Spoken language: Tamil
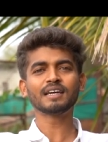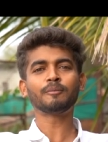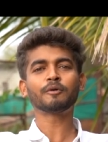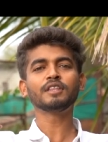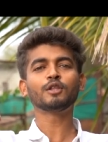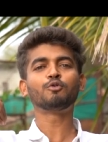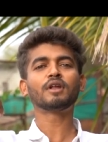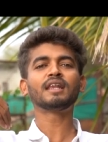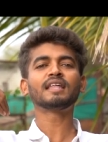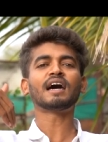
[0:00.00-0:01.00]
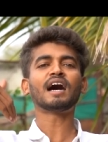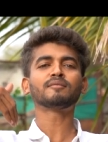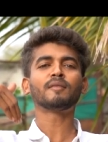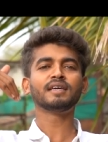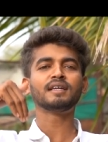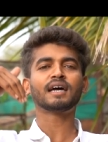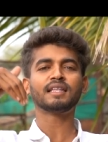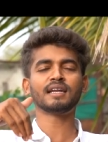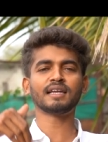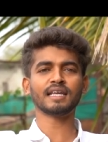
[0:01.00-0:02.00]
இதுக்கப்புறம் இந்த உடலில் அந்த ஆத்மா
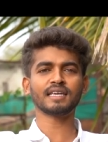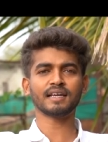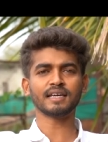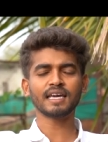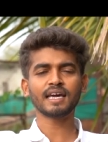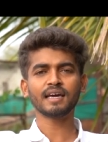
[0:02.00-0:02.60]
இருக்காதுன்னு நான் நினைக்கிறேன்